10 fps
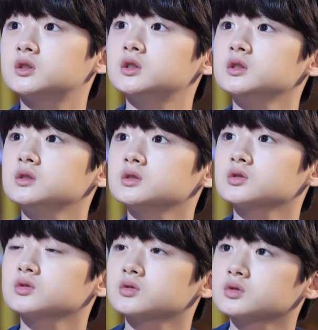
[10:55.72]
그,
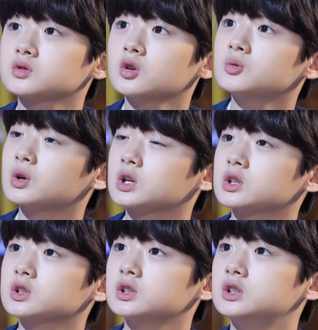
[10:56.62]
설마
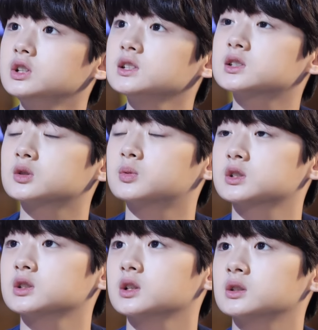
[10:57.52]
그리스
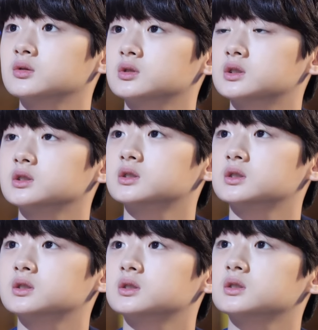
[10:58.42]
로봇이나에 나오는 그
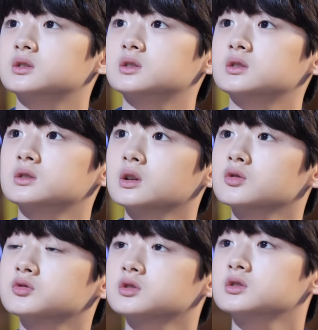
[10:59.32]

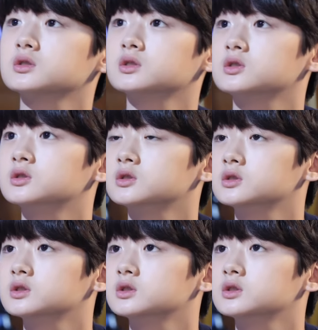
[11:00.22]
제우스